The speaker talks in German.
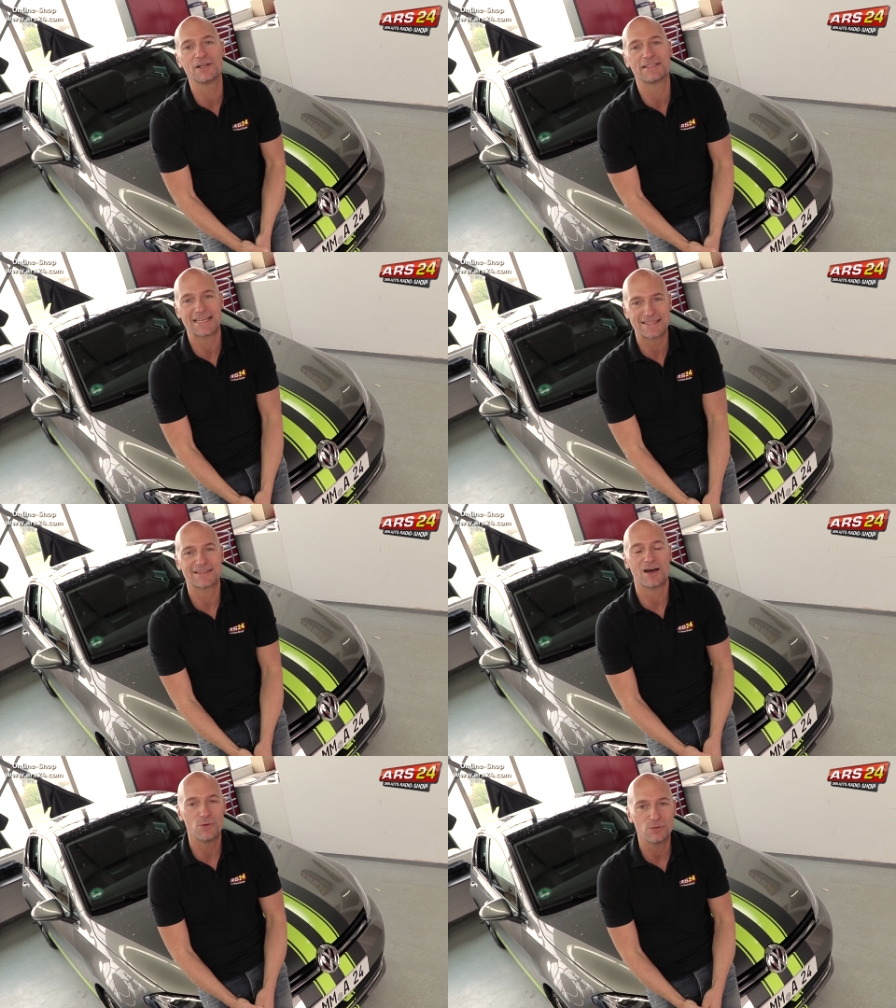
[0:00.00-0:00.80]
World
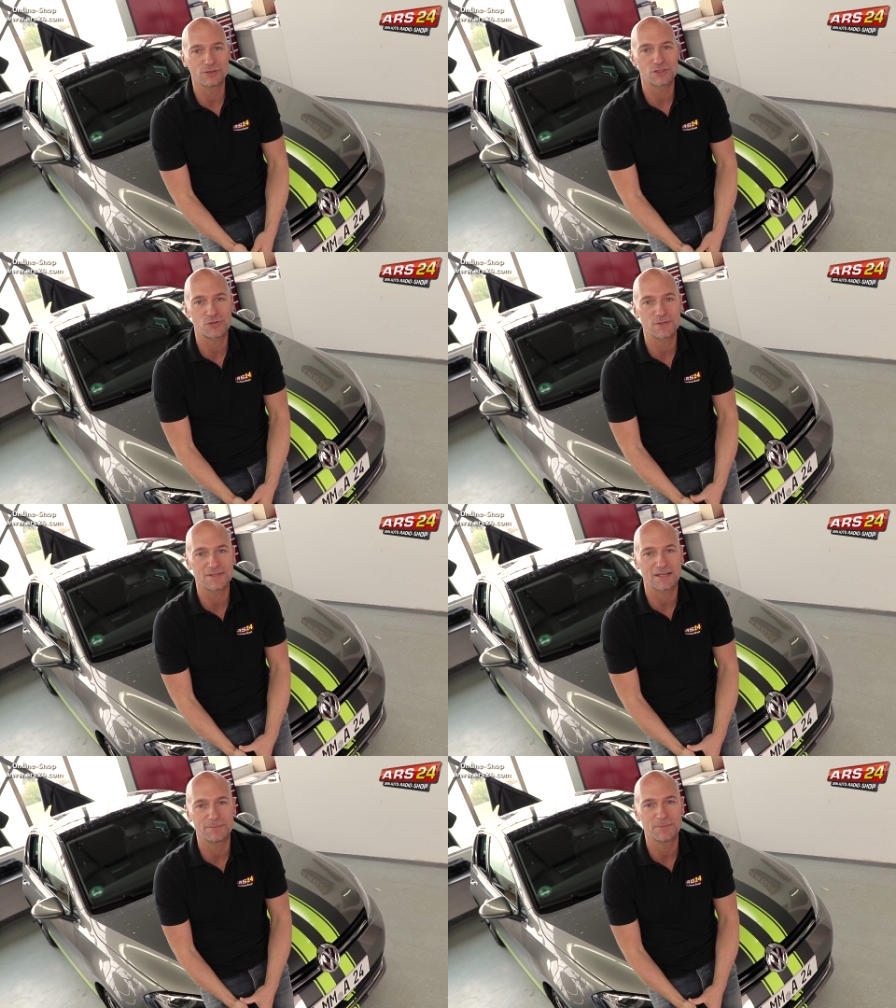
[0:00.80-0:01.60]
jetzt auch
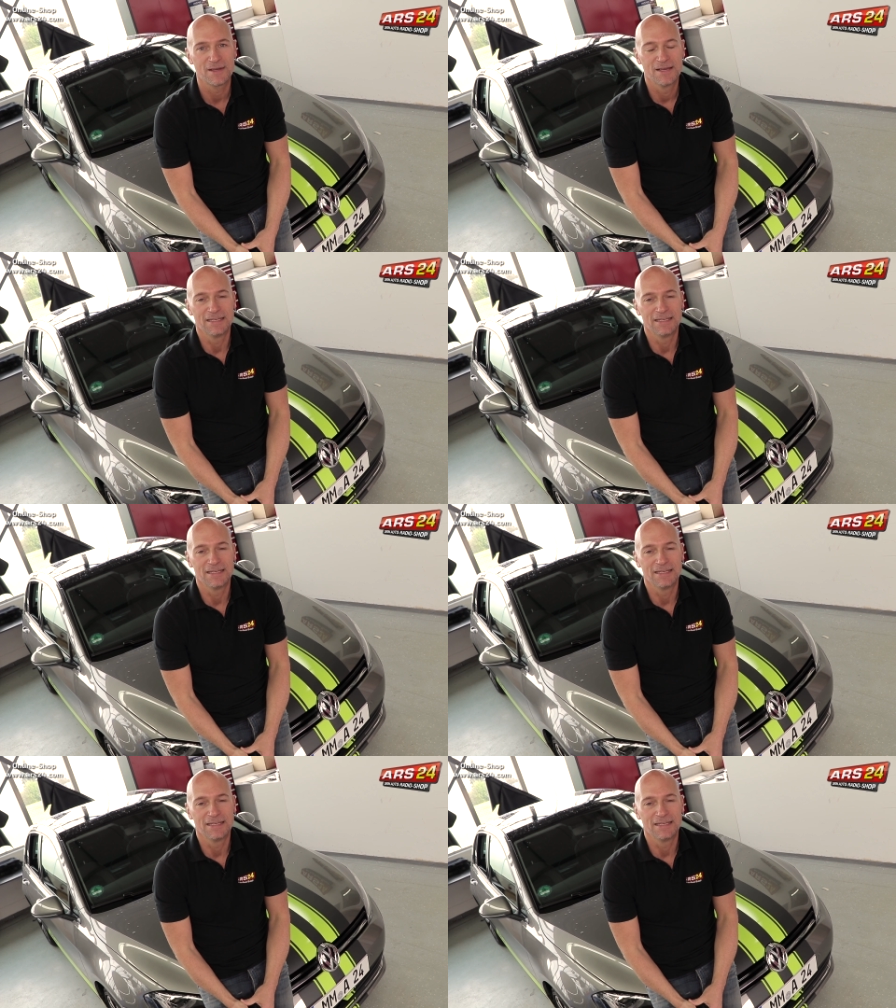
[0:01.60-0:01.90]
unterstützt haben.